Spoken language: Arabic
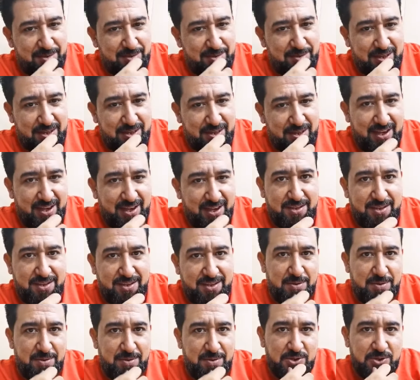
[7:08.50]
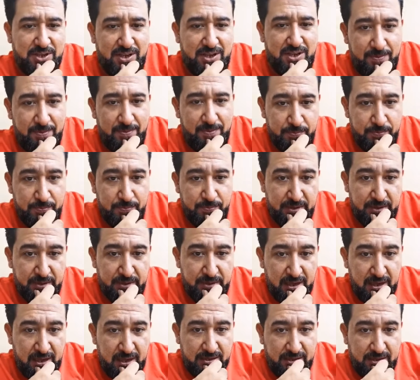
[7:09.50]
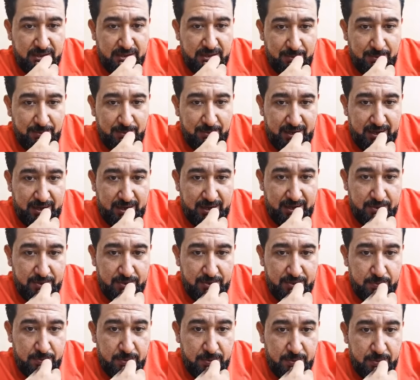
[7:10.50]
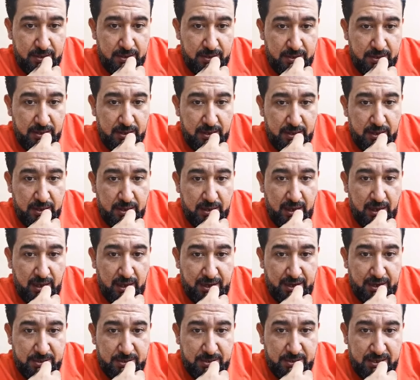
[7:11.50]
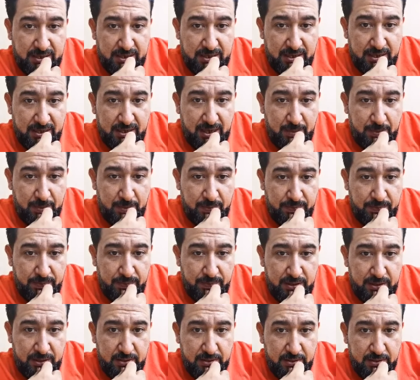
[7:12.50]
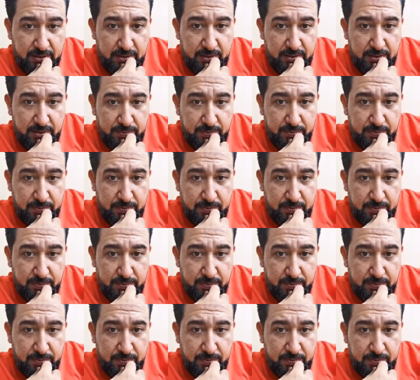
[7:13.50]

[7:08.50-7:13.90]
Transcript: حبيبي تحياتي من الموصل السلام عليكم أنا أحب شخصية كامل فيد